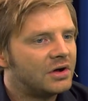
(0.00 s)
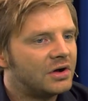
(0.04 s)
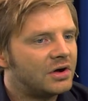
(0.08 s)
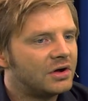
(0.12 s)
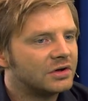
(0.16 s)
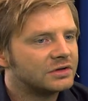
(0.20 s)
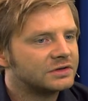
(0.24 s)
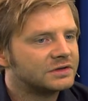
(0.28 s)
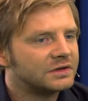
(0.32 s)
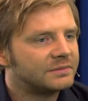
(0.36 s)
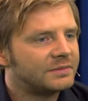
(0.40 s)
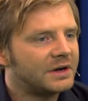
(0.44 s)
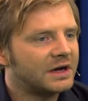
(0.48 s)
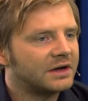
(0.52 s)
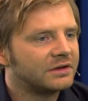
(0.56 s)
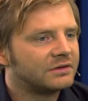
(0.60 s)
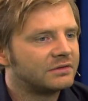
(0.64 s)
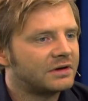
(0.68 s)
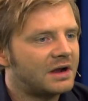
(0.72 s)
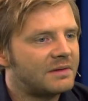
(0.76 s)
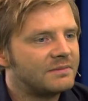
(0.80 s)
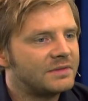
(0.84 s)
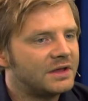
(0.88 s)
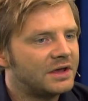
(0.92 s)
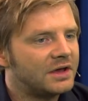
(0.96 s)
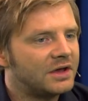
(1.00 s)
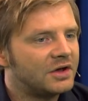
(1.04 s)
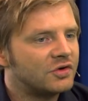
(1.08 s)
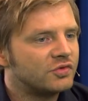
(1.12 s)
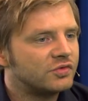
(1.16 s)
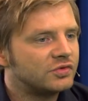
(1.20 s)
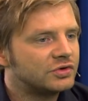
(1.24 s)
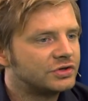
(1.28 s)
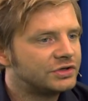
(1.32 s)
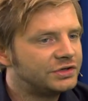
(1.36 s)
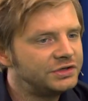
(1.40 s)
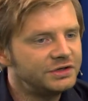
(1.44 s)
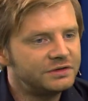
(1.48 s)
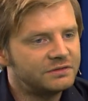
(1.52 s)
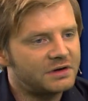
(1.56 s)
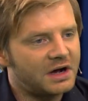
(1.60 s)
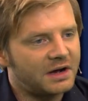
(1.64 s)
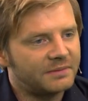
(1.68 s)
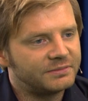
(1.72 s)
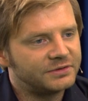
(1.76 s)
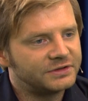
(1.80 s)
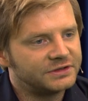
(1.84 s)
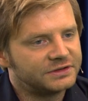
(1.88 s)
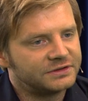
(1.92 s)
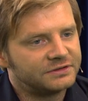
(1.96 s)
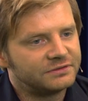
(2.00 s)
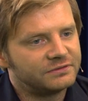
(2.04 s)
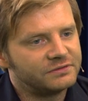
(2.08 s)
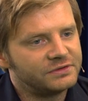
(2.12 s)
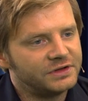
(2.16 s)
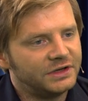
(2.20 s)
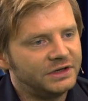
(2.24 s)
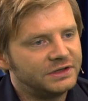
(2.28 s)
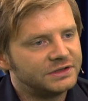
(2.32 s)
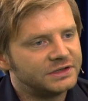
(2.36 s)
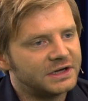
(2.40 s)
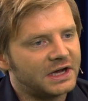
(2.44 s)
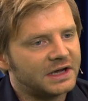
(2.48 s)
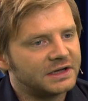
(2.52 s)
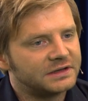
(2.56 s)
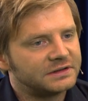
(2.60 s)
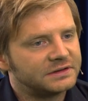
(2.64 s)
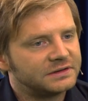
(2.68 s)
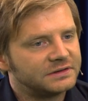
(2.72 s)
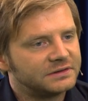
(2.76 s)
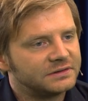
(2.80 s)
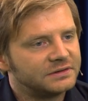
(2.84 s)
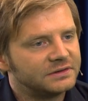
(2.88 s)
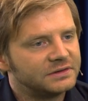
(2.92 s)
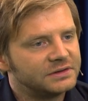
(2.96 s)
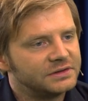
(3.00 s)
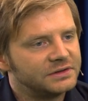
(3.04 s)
osoba, która mnie uczyła przez długi czas.